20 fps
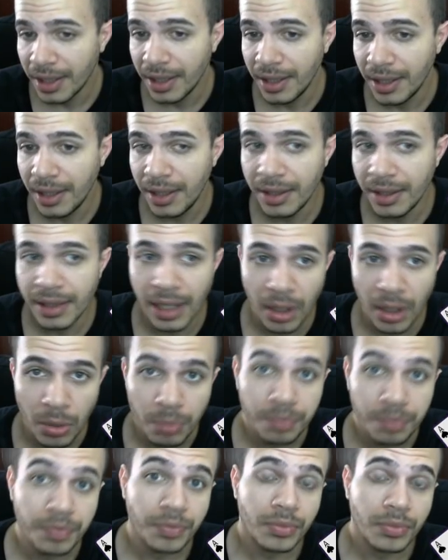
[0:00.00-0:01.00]
E
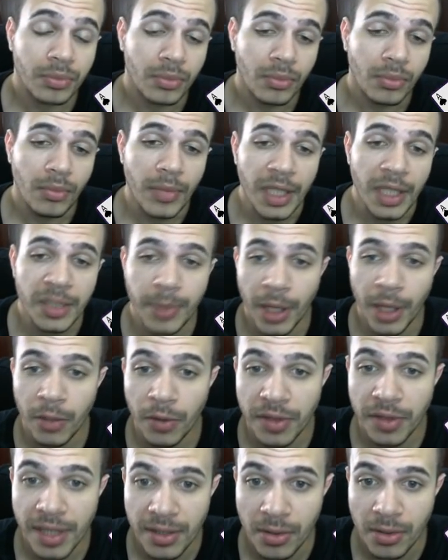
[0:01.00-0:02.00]
então, espero que
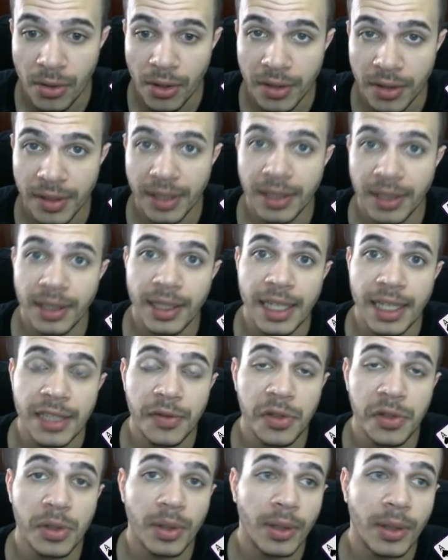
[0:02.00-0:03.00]
vocês gostem. Esse
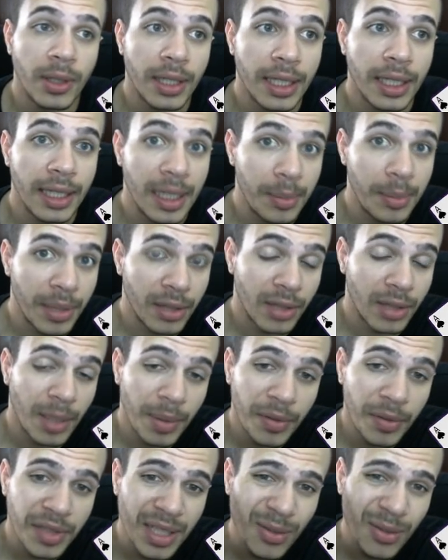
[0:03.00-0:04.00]
vídeo Lembrando, não é
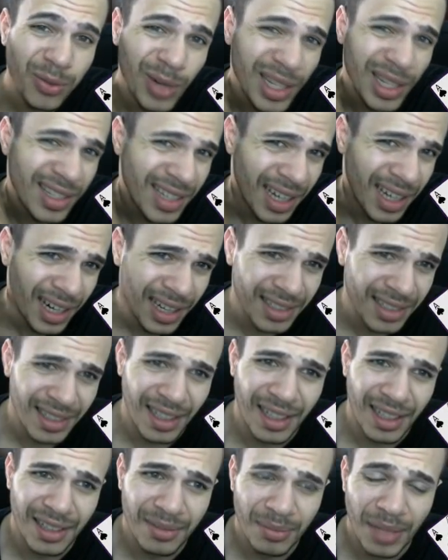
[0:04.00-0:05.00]
para você influenciar,
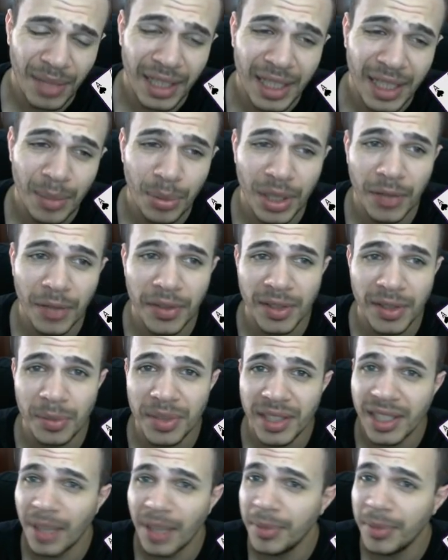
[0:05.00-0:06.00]
gastar, até porque você não
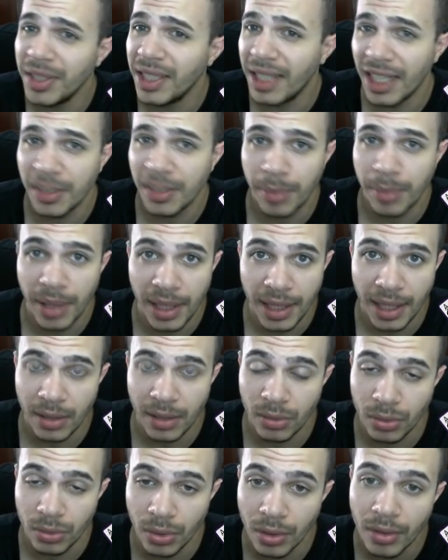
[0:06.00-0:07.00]
precisa de arma de cash para clicar
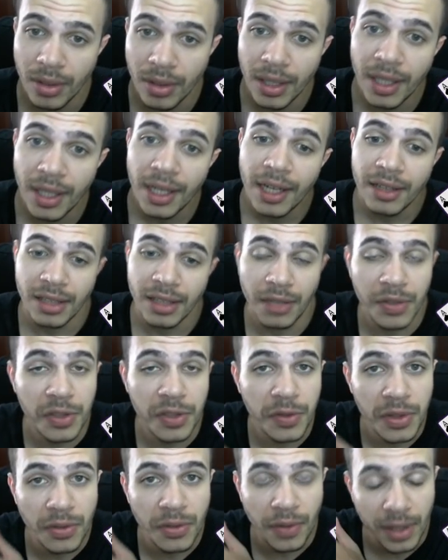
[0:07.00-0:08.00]
no jogo. Já fiz
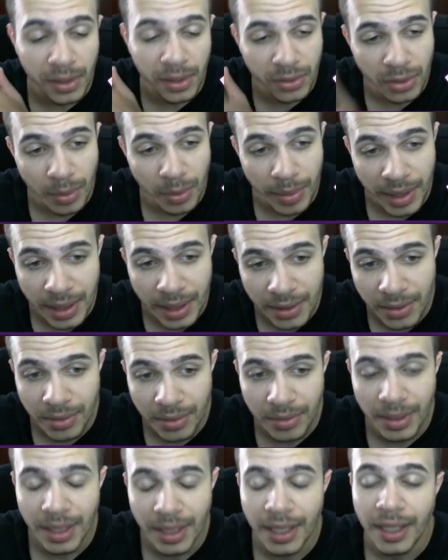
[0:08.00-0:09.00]
vídeo falando sobre
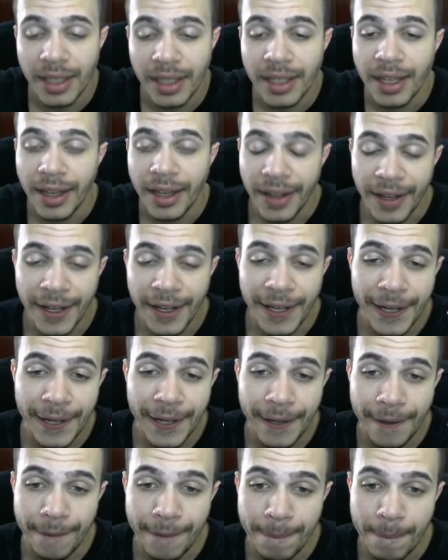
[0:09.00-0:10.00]
isso.
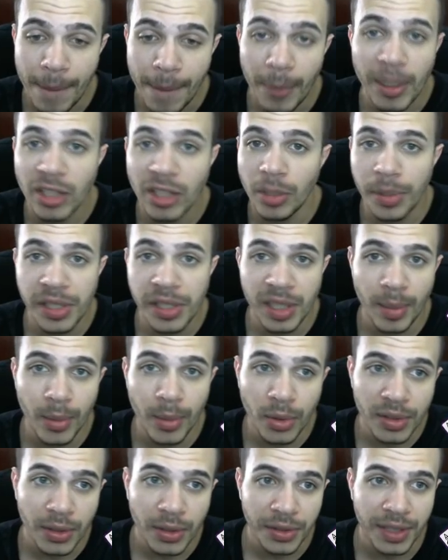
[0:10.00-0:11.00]
É... Mas só pra gente ter uma
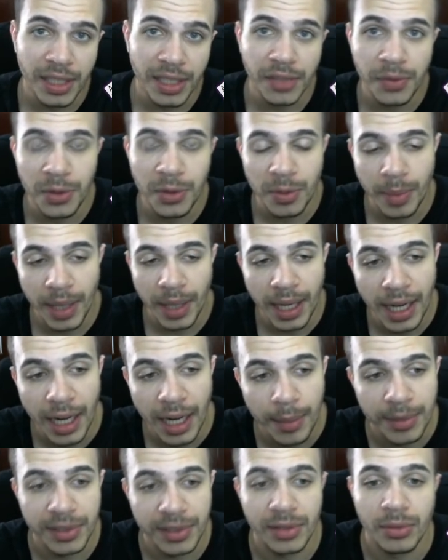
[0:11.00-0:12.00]
noção se tá difícil de pegar
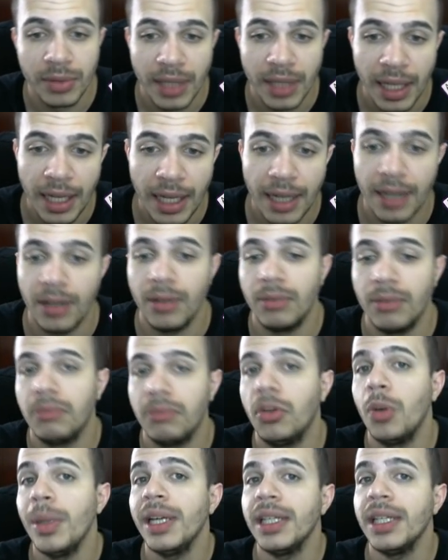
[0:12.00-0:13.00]
arma, se não tá.
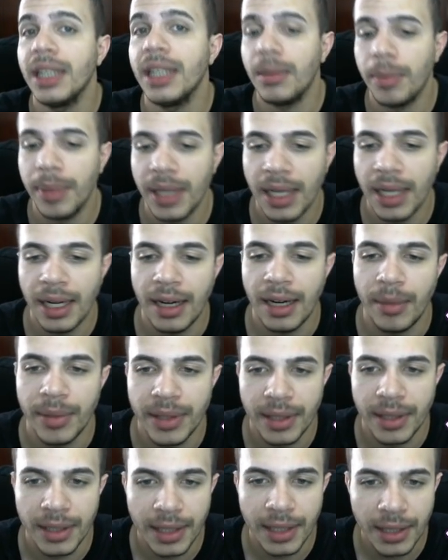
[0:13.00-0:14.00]
Como é que tá pra pegar arma,
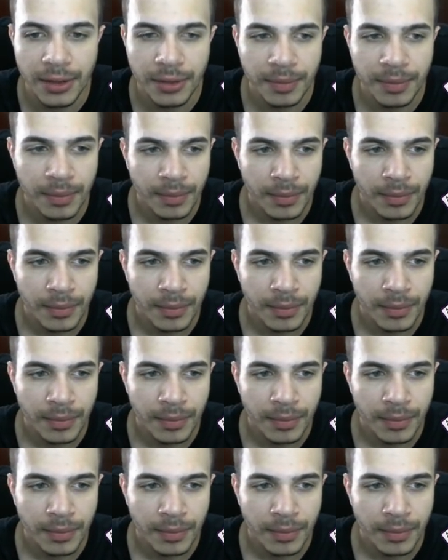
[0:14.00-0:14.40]
tá ligado?